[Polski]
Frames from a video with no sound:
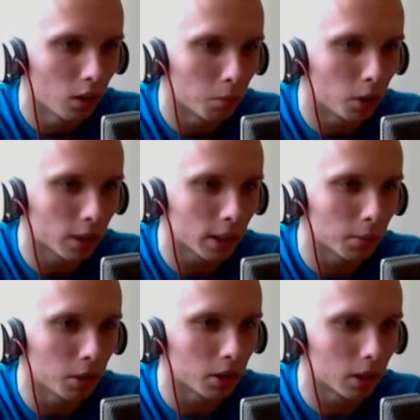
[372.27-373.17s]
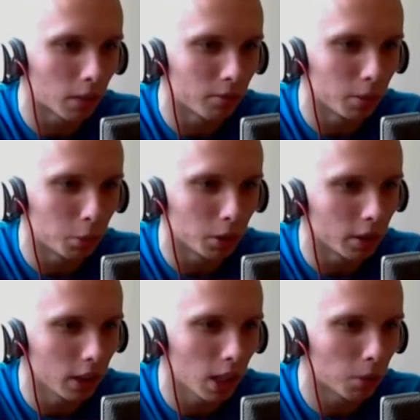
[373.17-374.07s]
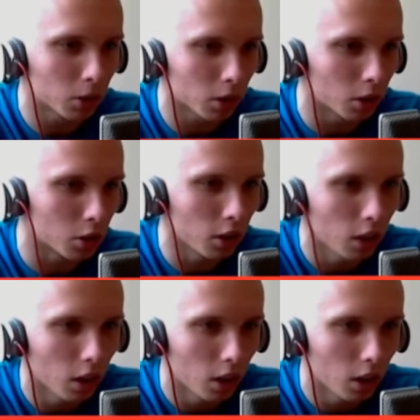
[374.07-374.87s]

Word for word: Młotek mi sam wibruje, nie wiem o co chodzi.